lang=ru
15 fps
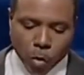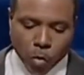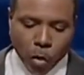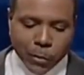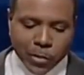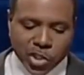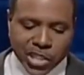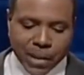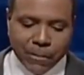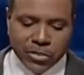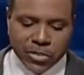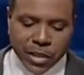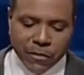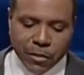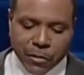Мы говорили о
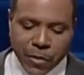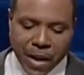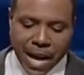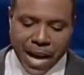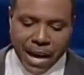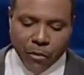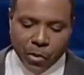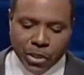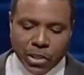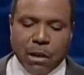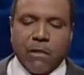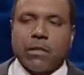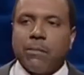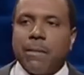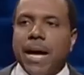служении осуждения.
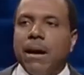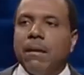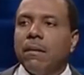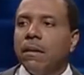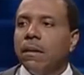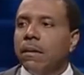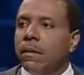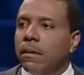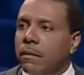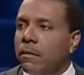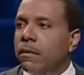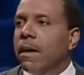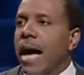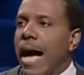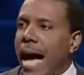Послание к
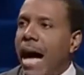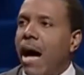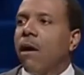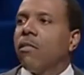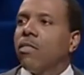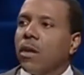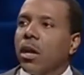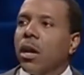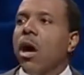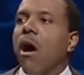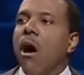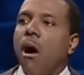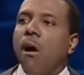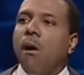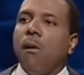римлянам
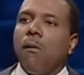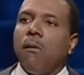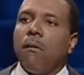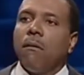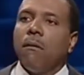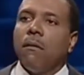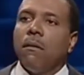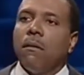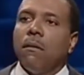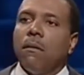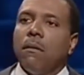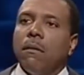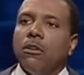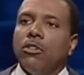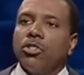7.5. Мы говорили о том,
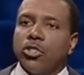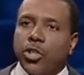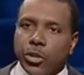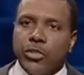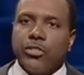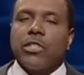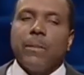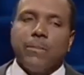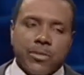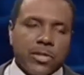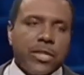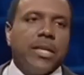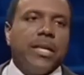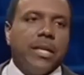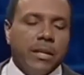как закон стимулирует
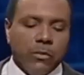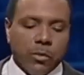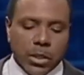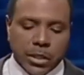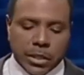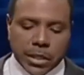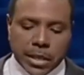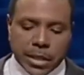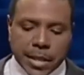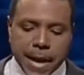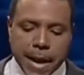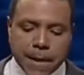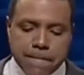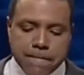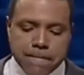грех.
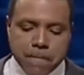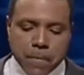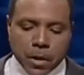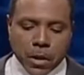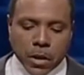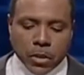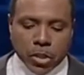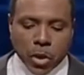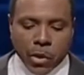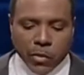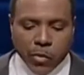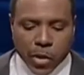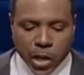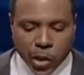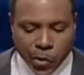Таким образом, если
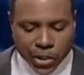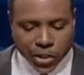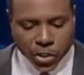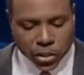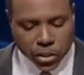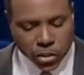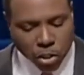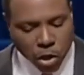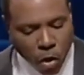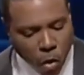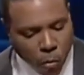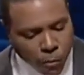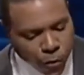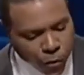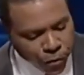мы, христиане,
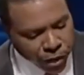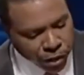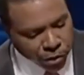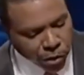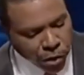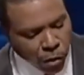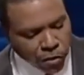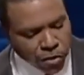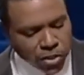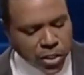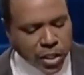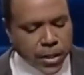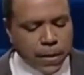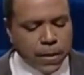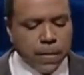надеемся победить грех,
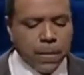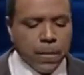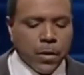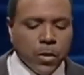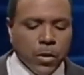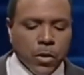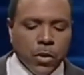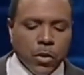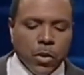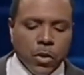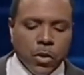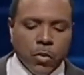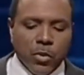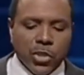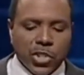мы не
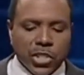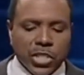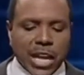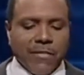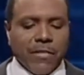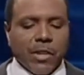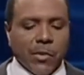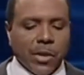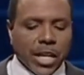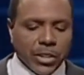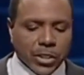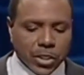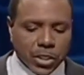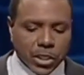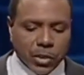должны иметь
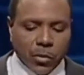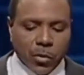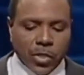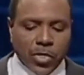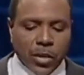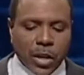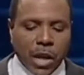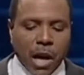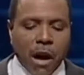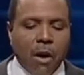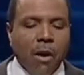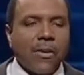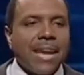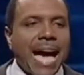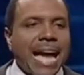никаких отношений с законом
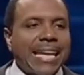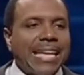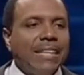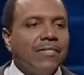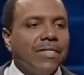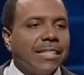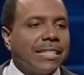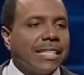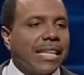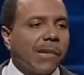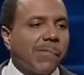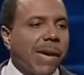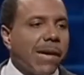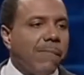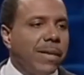Моисея и даже
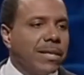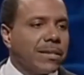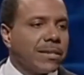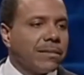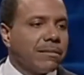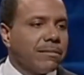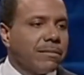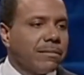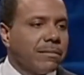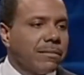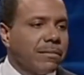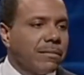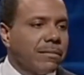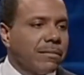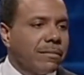с десятью заповедями.